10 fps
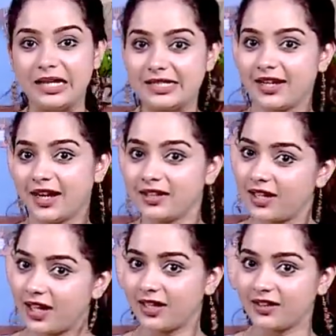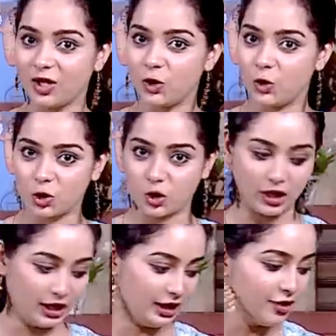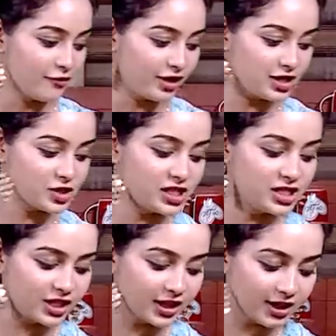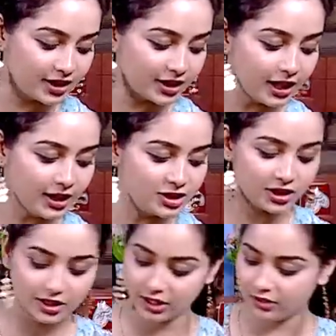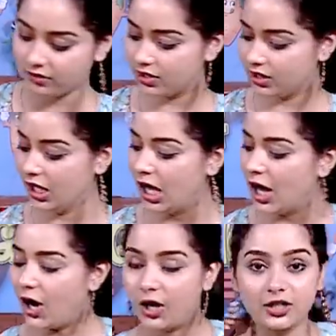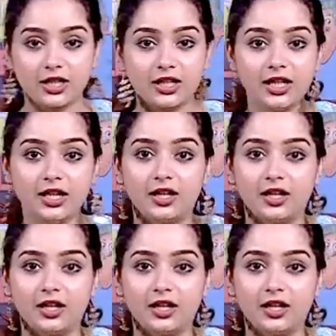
மிக்சிங் அண்ட் கேதரிங் தான் நோ குக்கிங் ஃபர்ஸ்ட் வந்து சிக்கன் எடுத்துக்கலாம் சிக்கன் வந்து ஆல்ரெடி